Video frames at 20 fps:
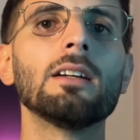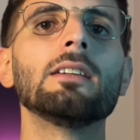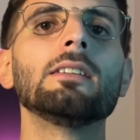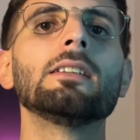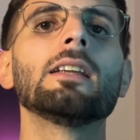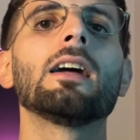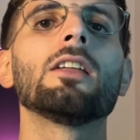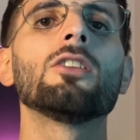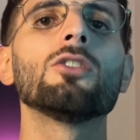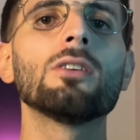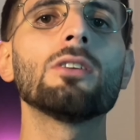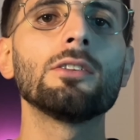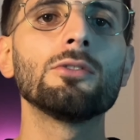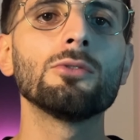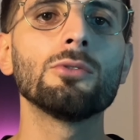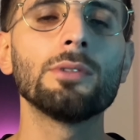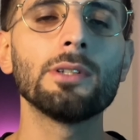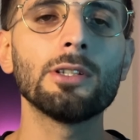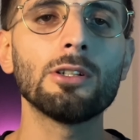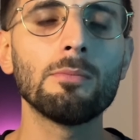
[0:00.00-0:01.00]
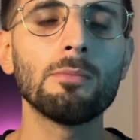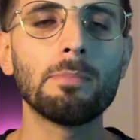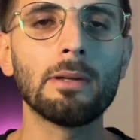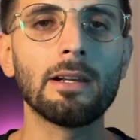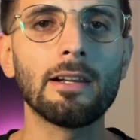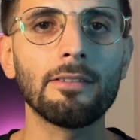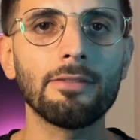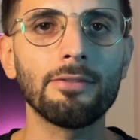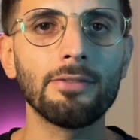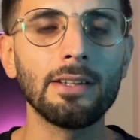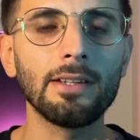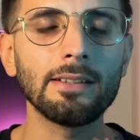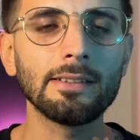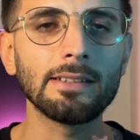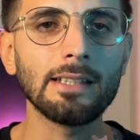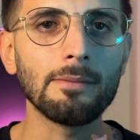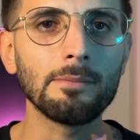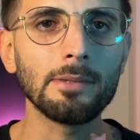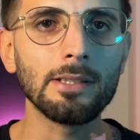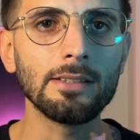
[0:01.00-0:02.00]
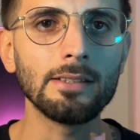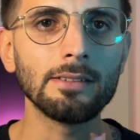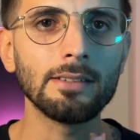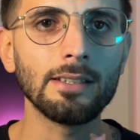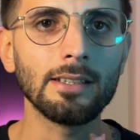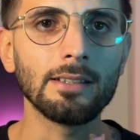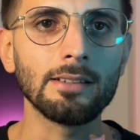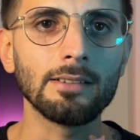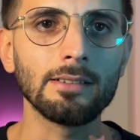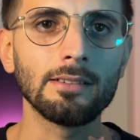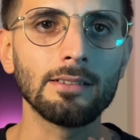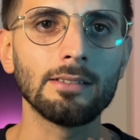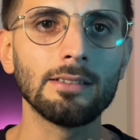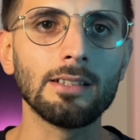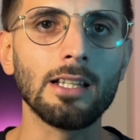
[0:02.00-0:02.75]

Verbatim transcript: Las dos anduvieron perfectamente,